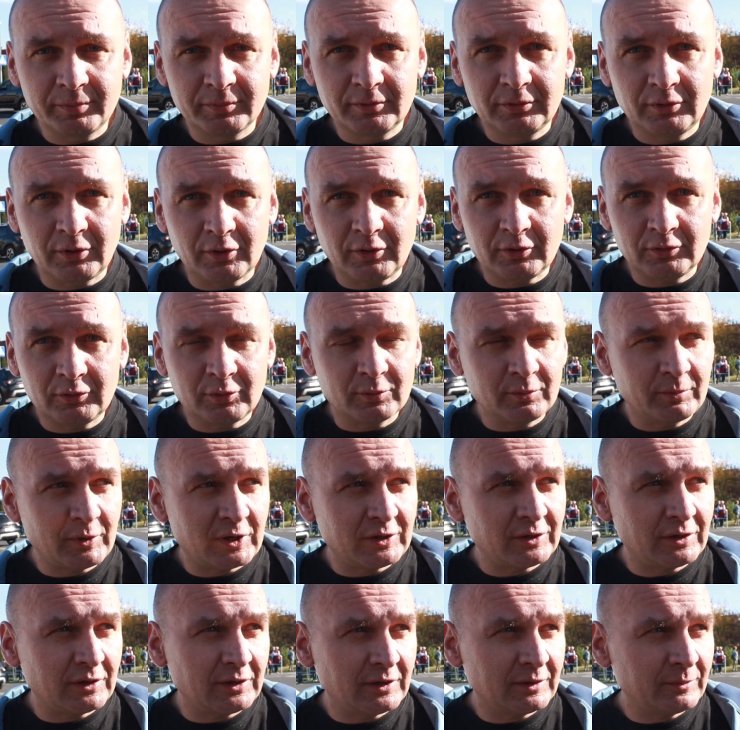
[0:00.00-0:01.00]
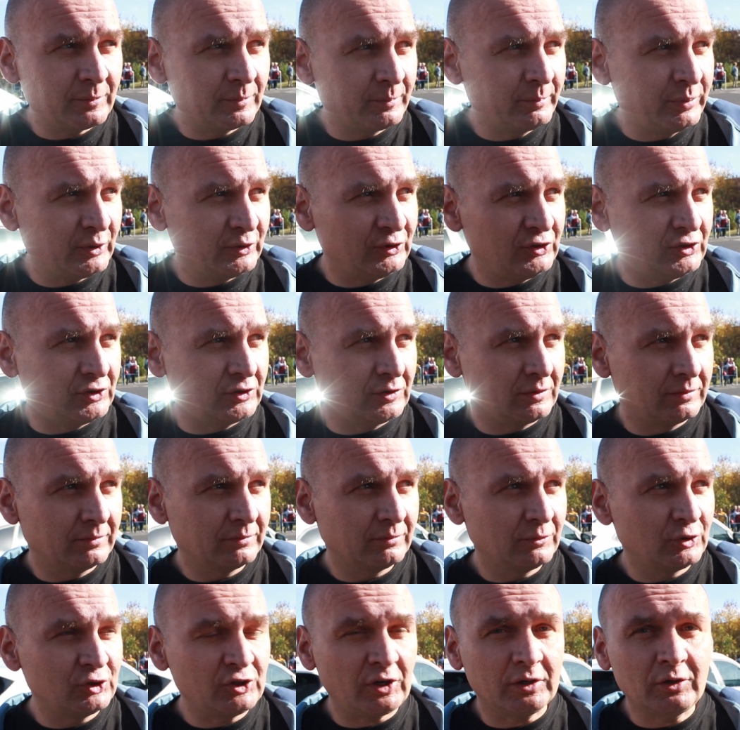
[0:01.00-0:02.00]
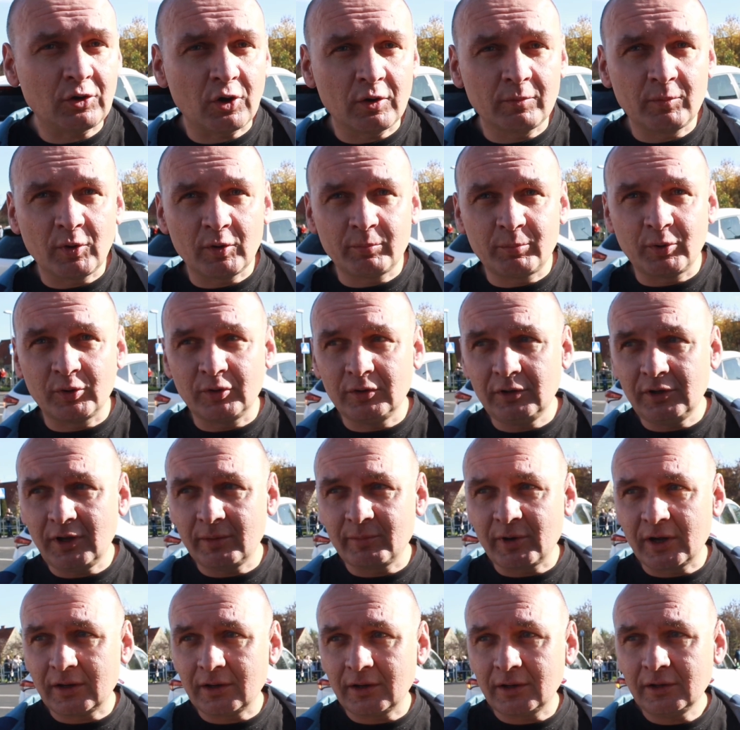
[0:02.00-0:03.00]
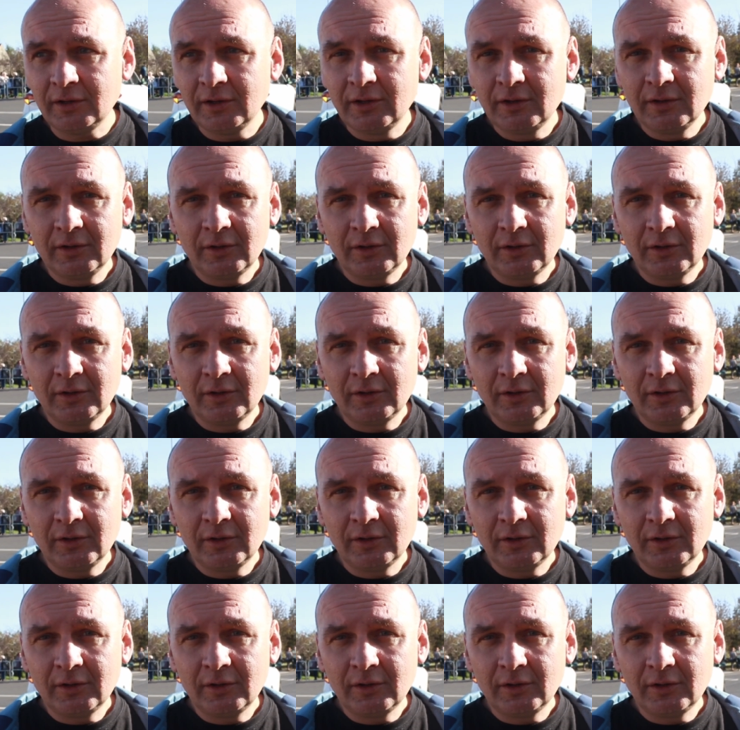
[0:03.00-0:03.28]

który tu ma być rzekomo, bo nie ma